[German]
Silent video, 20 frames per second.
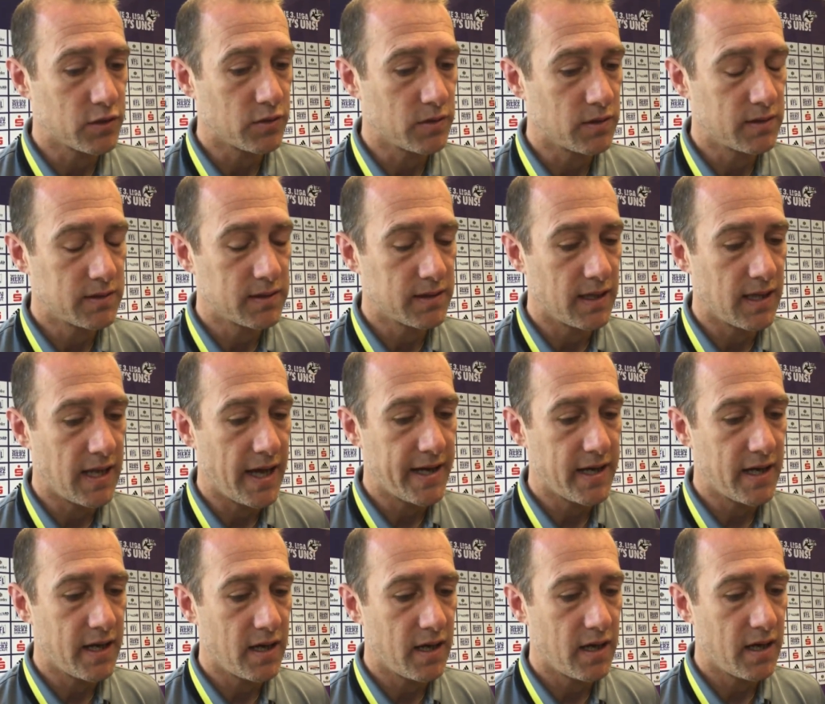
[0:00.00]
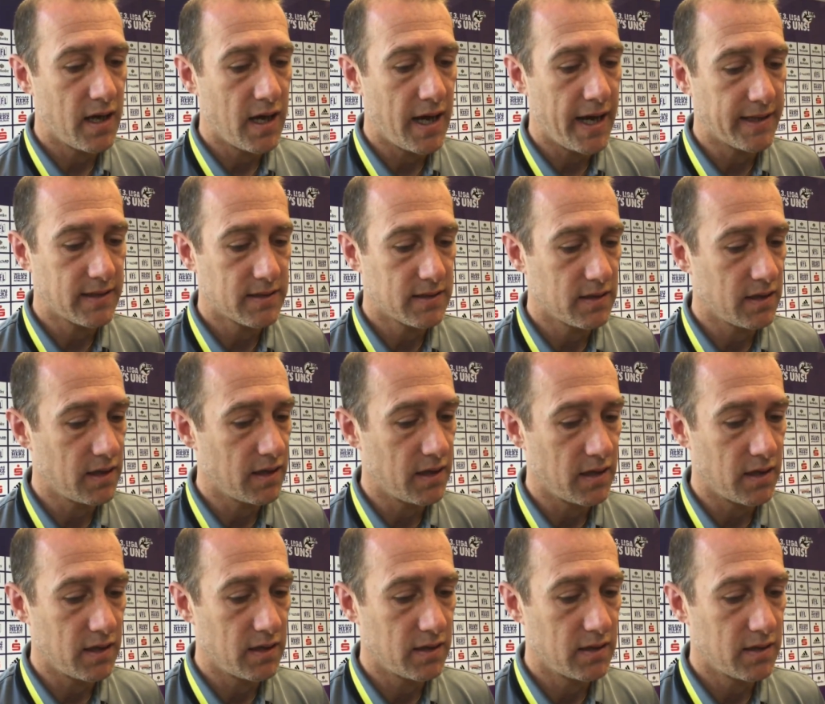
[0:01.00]
Und äh, leider hat,
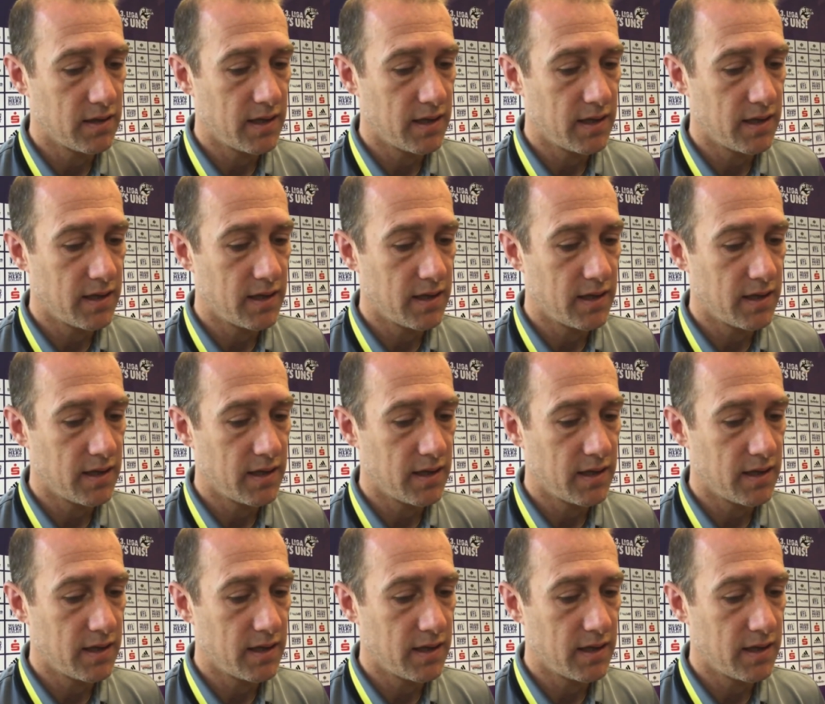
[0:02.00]
äh,